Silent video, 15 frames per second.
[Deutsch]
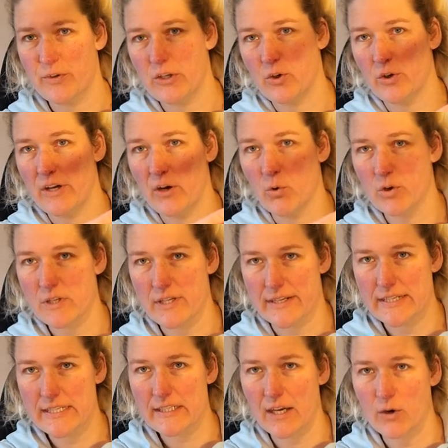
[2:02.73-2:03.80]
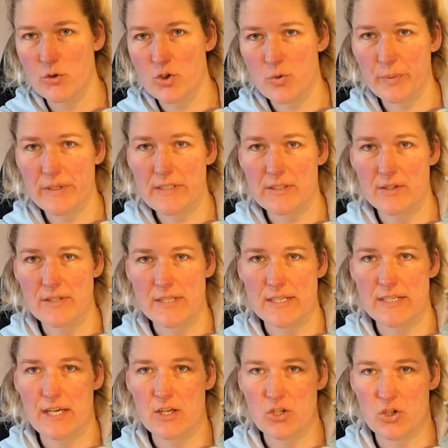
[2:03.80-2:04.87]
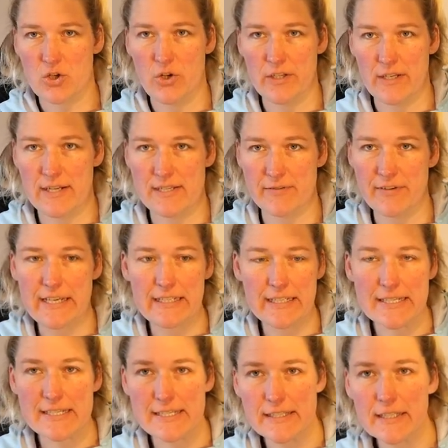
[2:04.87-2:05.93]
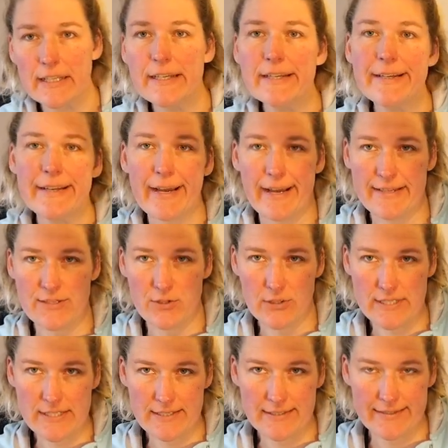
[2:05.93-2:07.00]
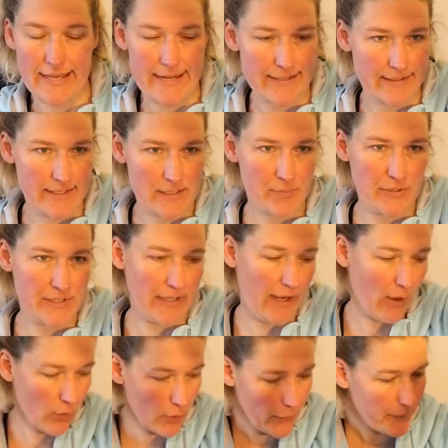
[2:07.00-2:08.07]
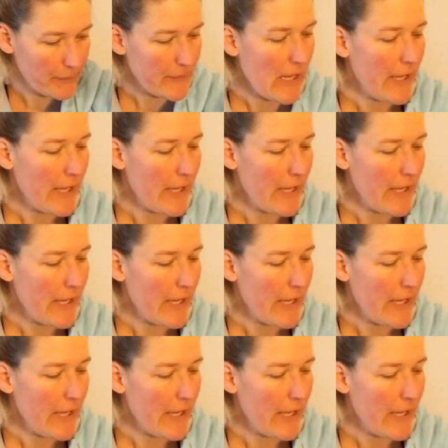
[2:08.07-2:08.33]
wenn euer Hund da nicht rausspringt aus der Tasche, könnt ihr das weglassen. Ansonsten näht ihr das bitte auch.